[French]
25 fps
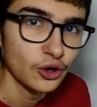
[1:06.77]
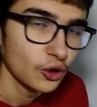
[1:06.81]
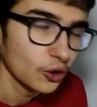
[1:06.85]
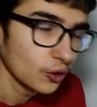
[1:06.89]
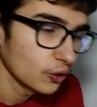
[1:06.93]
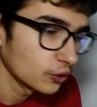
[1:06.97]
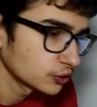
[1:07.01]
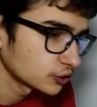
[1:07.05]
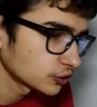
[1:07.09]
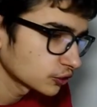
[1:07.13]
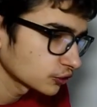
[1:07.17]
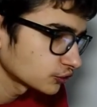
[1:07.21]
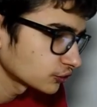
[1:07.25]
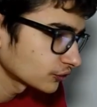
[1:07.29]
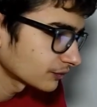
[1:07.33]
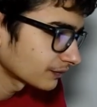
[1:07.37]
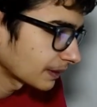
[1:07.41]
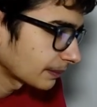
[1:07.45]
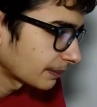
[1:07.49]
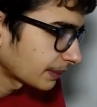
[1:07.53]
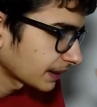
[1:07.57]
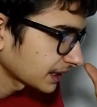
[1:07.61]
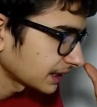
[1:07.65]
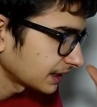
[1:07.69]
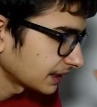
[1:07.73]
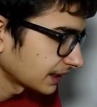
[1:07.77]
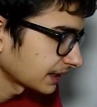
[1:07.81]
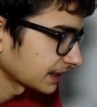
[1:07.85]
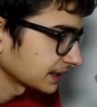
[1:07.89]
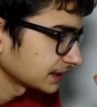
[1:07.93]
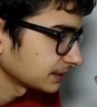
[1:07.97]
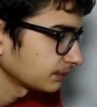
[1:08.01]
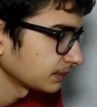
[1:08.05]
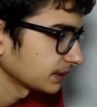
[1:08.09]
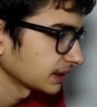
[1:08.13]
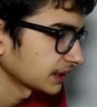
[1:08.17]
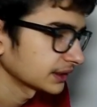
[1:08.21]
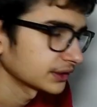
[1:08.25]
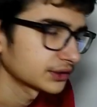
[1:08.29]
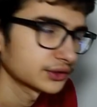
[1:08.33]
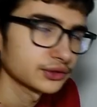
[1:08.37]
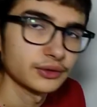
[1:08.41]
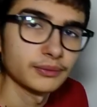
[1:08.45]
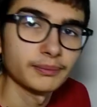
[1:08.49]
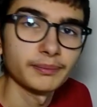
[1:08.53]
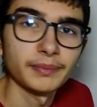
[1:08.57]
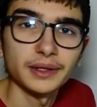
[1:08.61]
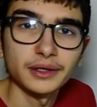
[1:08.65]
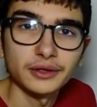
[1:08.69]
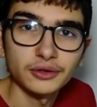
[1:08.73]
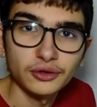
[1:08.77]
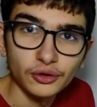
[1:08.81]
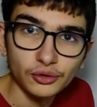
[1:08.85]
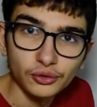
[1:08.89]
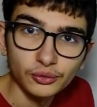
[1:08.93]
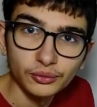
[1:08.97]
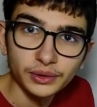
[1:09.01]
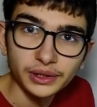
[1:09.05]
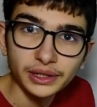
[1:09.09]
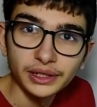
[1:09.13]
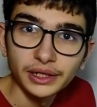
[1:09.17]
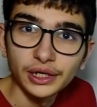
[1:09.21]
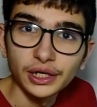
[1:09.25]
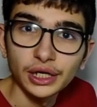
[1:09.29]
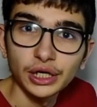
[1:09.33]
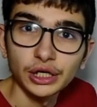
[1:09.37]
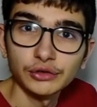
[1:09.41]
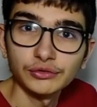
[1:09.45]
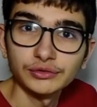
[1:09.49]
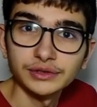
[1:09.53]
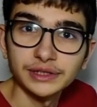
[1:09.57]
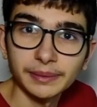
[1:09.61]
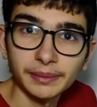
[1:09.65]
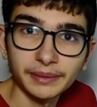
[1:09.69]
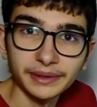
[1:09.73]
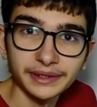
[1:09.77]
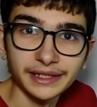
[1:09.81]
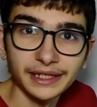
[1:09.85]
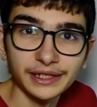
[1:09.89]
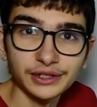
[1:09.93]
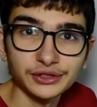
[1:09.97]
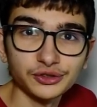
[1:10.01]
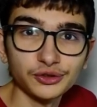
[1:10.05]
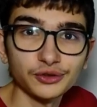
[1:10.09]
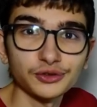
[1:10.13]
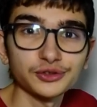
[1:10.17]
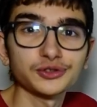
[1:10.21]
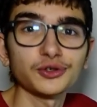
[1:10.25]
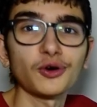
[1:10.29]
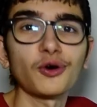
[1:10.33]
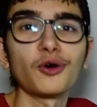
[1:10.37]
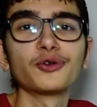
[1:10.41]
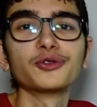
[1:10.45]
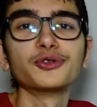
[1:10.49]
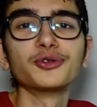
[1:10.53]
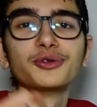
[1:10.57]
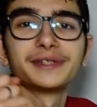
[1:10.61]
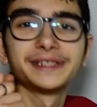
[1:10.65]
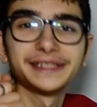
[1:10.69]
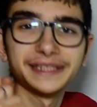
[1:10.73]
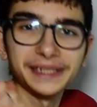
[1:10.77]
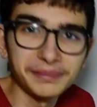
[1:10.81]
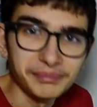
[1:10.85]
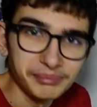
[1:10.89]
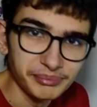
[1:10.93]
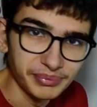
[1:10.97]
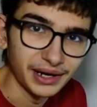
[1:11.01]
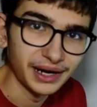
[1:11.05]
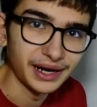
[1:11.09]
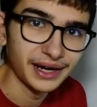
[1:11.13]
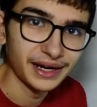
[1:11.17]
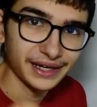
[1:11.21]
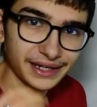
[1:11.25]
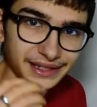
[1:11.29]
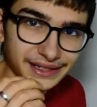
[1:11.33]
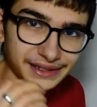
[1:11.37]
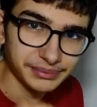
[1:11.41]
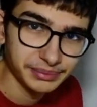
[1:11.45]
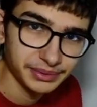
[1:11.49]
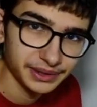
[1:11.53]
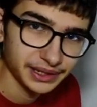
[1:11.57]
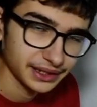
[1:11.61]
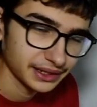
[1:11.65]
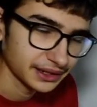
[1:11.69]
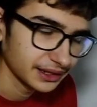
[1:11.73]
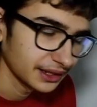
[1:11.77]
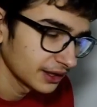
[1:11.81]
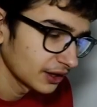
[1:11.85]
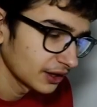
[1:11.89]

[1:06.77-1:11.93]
Aujourd'hui, on va parler de la respiration. Parce que oui, nous vous apprendre quelque chose. On ne sait pas respirer.